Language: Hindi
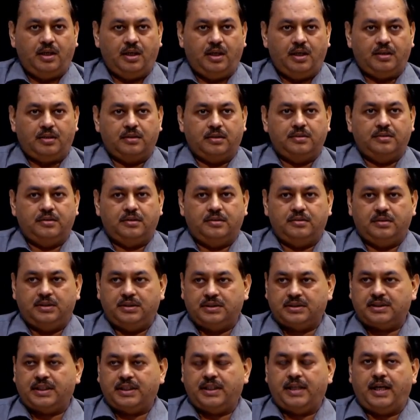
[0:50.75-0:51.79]
और
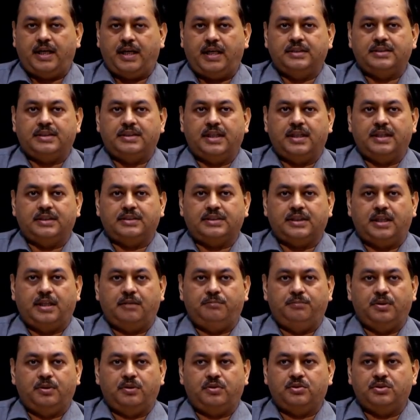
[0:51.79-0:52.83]
निश्चय आज यहाँ से
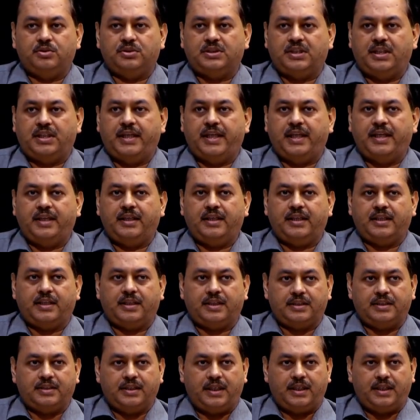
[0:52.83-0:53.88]
आप लोग कुछ गेन
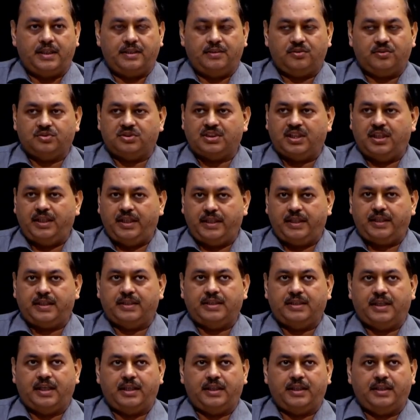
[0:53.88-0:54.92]
करके जा रहे हैं कुछ लेके
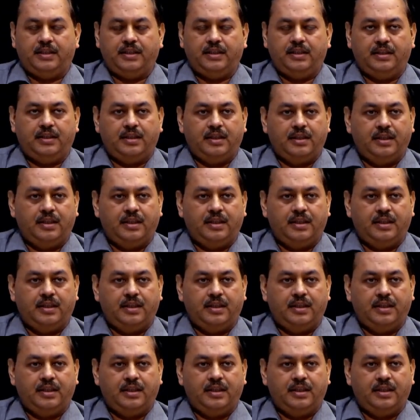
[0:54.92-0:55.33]
जा रहे हैं